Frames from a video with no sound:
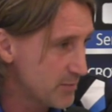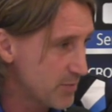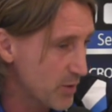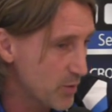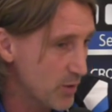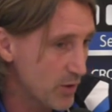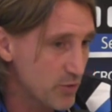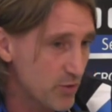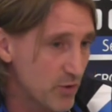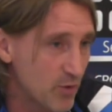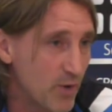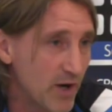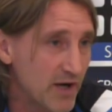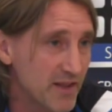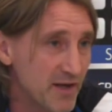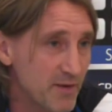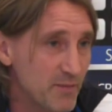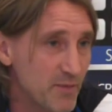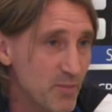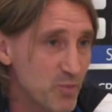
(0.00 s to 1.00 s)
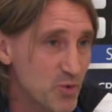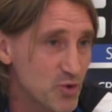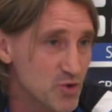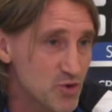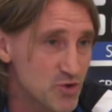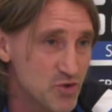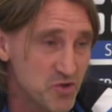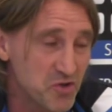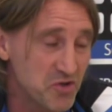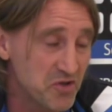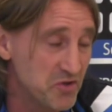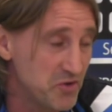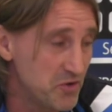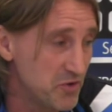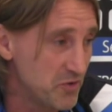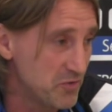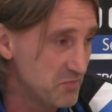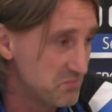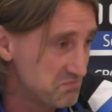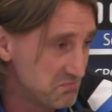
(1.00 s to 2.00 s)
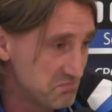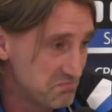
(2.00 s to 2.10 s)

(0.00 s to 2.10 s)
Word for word: Per quanto riguarda la mia posizione, io